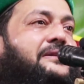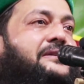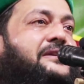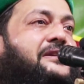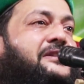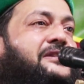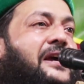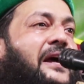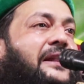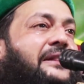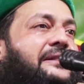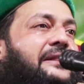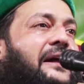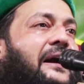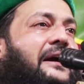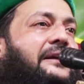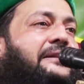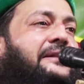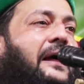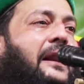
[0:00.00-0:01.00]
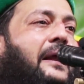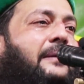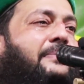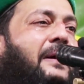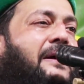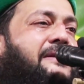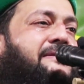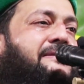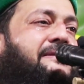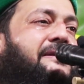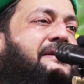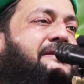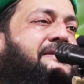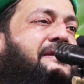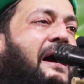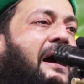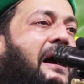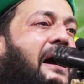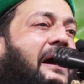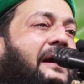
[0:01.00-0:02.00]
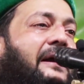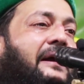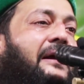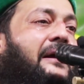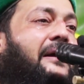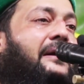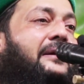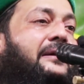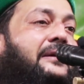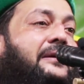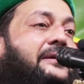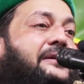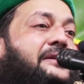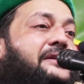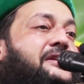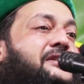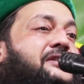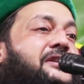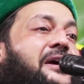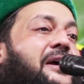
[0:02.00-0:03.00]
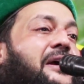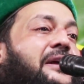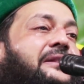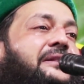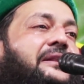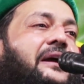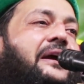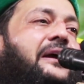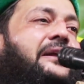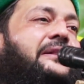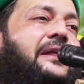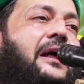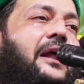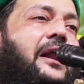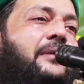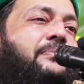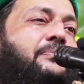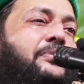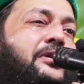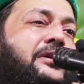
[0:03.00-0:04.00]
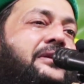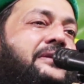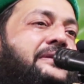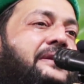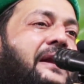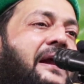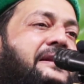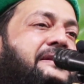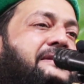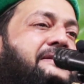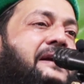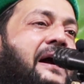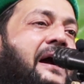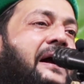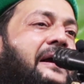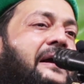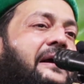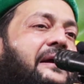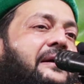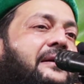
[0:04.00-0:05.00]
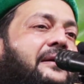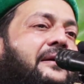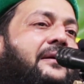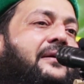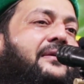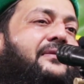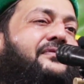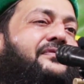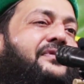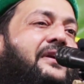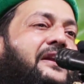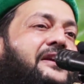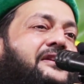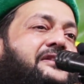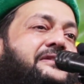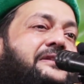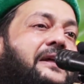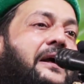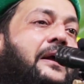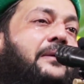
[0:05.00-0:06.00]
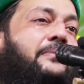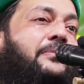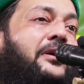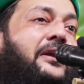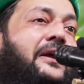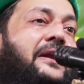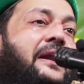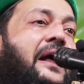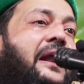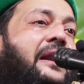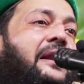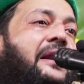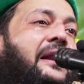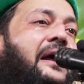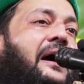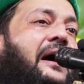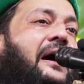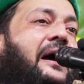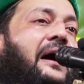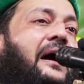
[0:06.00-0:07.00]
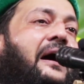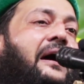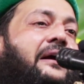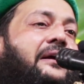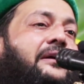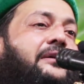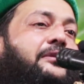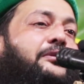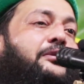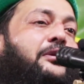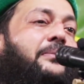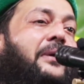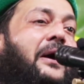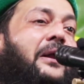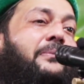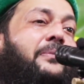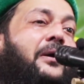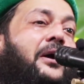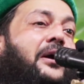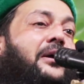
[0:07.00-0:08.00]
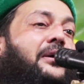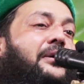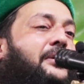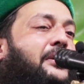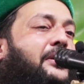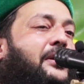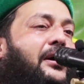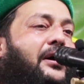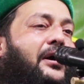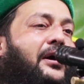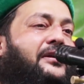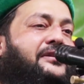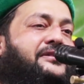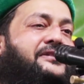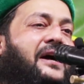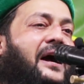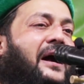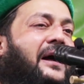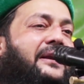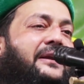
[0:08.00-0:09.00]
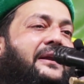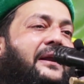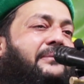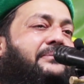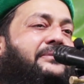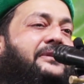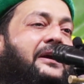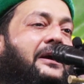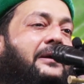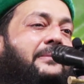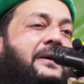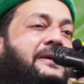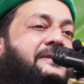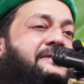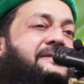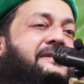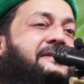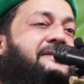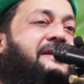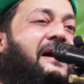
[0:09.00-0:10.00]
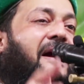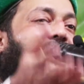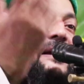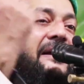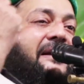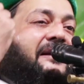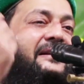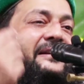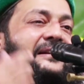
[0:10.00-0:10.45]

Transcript: কিসের থেকে তারা বাঁচতে চায় কিসের থেকে তারা পরিত্রাণ চায় ফেরিস তারা বলেন আল্লাহ তোমার ভয়ঙ্কর জাহান নাম থেকে বাঁচতে চায়